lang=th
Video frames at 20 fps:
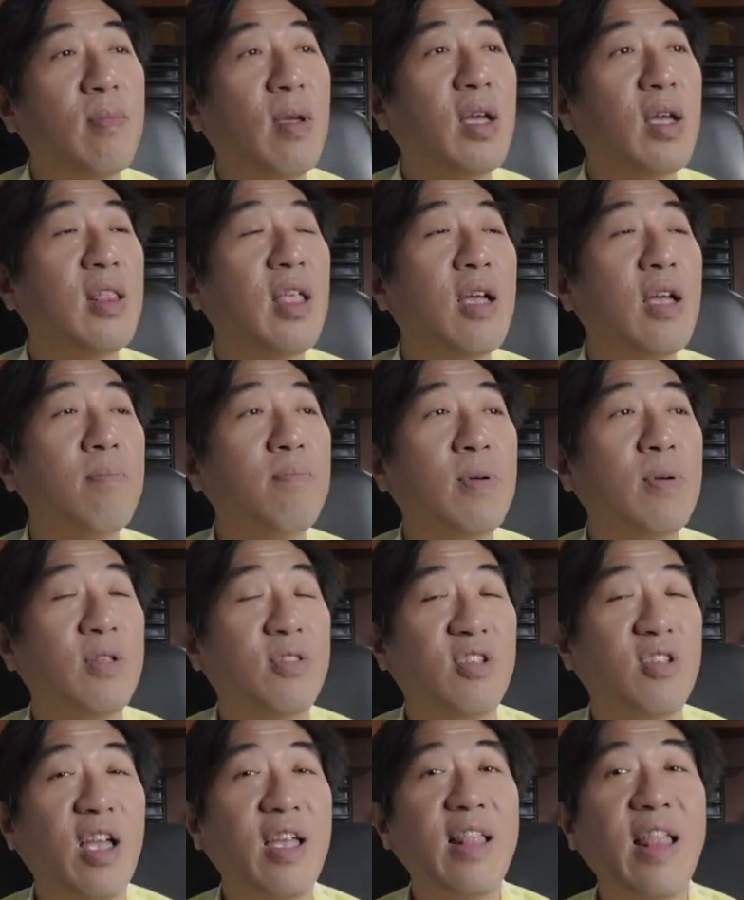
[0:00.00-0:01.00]
แม้กระทั่งเปิ
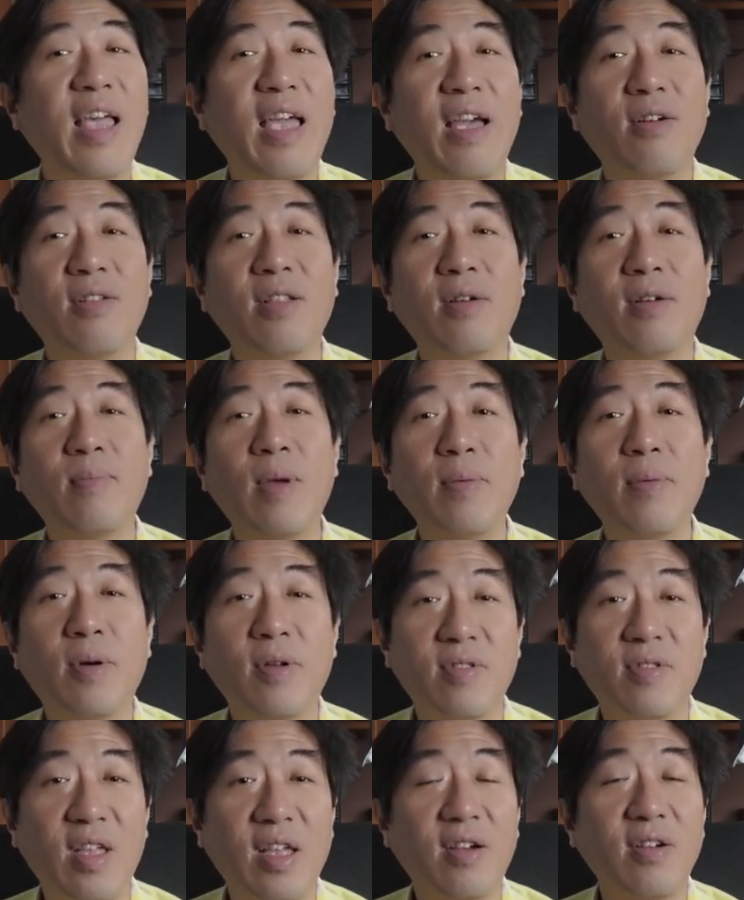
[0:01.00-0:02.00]
ดใช้แล้วแล้วไม่พ
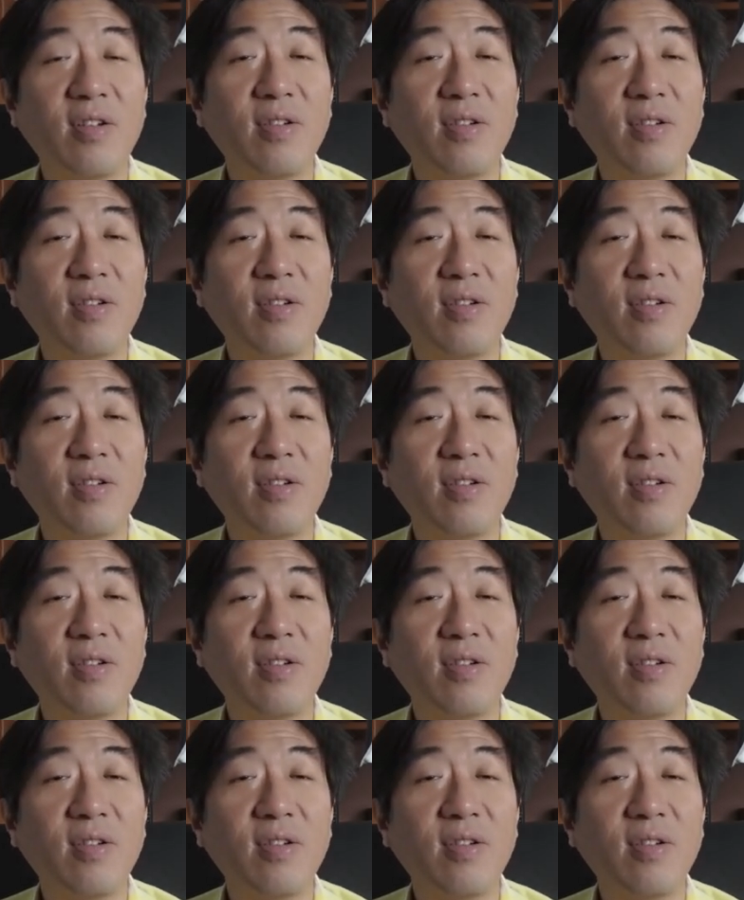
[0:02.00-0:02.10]
อใจ